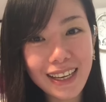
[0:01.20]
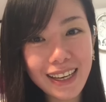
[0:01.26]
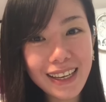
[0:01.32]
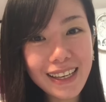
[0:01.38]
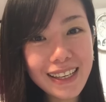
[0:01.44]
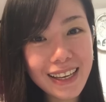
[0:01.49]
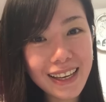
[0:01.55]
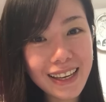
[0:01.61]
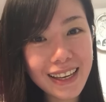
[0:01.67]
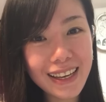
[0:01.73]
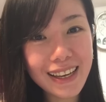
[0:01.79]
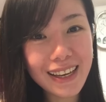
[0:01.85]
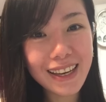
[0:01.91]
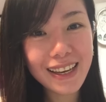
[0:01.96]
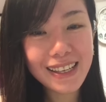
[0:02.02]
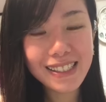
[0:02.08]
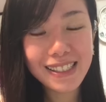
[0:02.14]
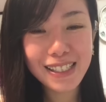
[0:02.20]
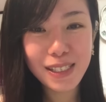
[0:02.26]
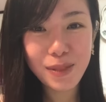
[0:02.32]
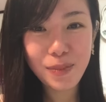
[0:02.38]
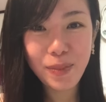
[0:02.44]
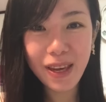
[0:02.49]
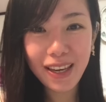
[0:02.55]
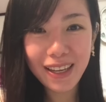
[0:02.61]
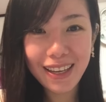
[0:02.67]
Hi guys!
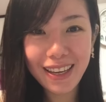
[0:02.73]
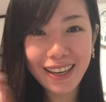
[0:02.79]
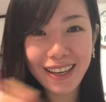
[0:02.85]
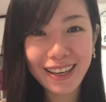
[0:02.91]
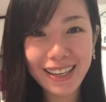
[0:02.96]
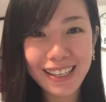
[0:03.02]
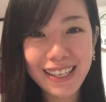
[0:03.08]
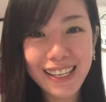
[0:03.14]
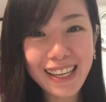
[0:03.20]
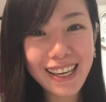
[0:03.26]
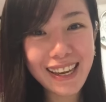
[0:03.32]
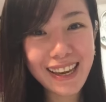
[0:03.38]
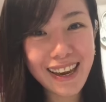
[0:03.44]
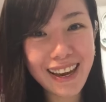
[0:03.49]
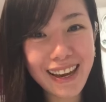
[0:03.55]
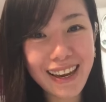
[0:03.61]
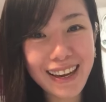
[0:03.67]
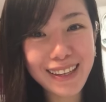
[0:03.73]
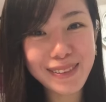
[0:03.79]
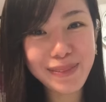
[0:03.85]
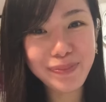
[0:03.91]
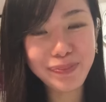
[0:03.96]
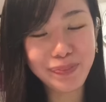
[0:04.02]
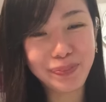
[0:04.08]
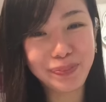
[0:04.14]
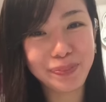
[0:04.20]
It's me again,
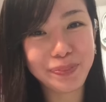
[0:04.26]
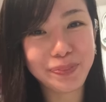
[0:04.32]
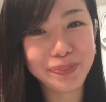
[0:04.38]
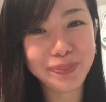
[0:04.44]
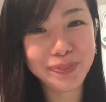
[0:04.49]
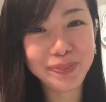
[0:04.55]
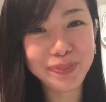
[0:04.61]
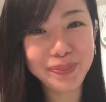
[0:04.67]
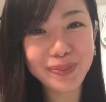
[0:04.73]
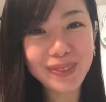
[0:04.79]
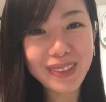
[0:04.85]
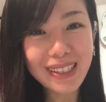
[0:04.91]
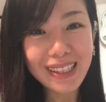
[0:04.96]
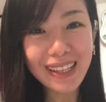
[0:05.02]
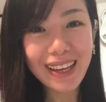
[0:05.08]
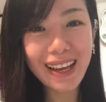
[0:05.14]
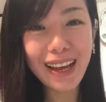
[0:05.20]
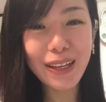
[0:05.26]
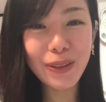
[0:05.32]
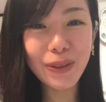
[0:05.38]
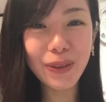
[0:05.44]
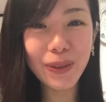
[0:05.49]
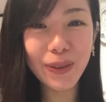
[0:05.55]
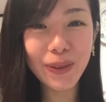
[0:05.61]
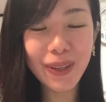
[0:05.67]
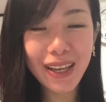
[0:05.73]
Lian.
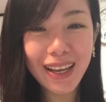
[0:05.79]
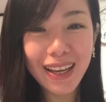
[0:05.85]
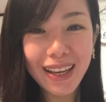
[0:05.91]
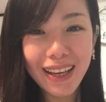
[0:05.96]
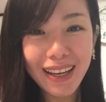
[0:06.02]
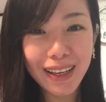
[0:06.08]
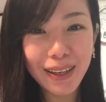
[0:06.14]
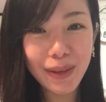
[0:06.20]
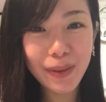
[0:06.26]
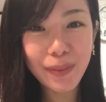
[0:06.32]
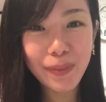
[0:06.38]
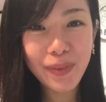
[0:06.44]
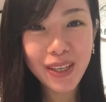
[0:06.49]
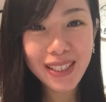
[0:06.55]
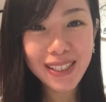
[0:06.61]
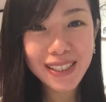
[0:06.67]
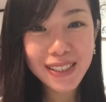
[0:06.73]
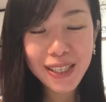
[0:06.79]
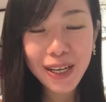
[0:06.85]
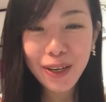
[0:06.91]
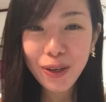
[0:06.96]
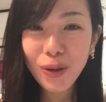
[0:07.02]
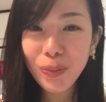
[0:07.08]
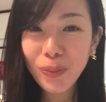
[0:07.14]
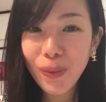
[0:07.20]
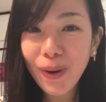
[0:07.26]
Ano, um, isi-share
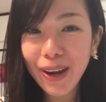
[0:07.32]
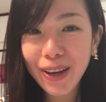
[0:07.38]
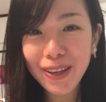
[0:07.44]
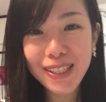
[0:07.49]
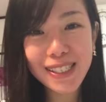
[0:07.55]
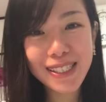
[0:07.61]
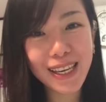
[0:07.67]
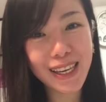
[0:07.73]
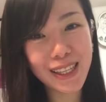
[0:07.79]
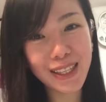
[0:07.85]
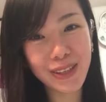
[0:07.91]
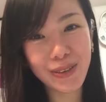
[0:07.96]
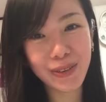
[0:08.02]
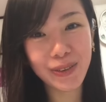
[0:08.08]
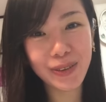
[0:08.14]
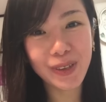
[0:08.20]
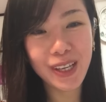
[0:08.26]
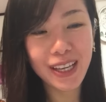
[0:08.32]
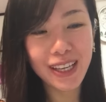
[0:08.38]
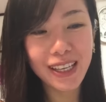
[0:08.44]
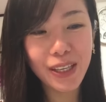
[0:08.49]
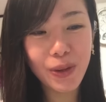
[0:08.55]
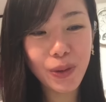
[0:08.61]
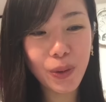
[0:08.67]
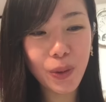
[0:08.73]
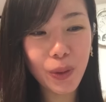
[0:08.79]
ko po ngayon sa inyo
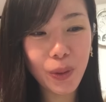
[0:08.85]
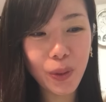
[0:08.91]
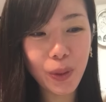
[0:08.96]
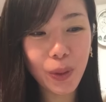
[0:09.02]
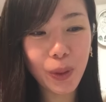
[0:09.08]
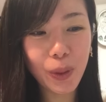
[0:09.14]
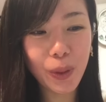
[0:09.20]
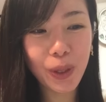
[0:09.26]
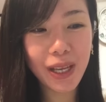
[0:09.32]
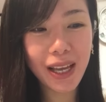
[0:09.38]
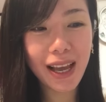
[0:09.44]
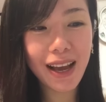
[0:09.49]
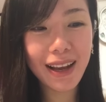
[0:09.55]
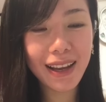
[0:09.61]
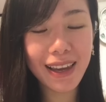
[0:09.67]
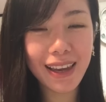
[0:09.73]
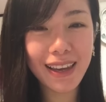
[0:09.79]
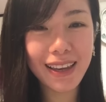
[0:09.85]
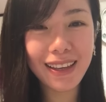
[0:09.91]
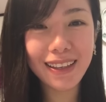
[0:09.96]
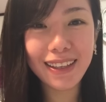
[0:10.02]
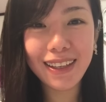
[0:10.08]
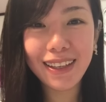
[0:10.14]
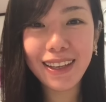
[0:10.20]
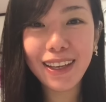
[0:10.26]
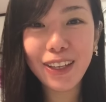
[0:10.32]
yung
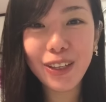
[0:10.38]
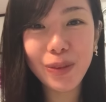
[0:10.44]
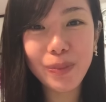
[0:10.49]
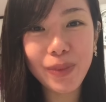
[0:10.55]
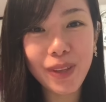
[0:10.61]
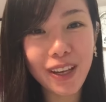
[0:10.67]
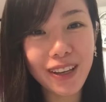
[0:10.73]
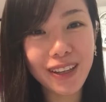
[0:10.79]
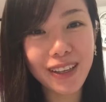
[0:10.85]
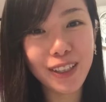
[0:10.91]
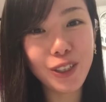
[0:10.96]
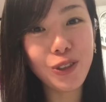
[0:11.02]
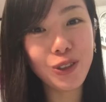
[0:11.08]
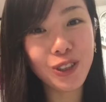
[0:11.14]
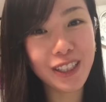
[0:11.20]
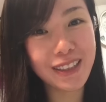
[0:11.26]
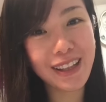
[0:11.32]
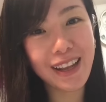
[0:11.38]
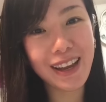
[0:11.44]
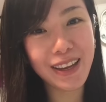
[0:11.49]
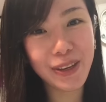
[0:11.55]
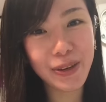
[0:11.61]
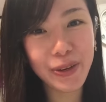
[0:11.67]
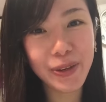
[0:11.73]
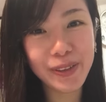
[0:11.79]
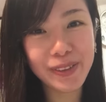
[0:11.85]
aking iniinom na
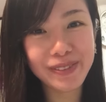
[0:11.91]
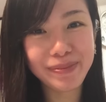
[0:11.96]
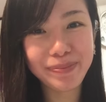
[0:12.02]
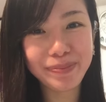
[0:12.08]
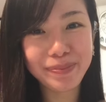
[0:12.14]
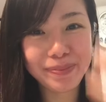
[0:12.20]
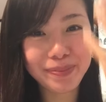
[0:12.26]
glutathione.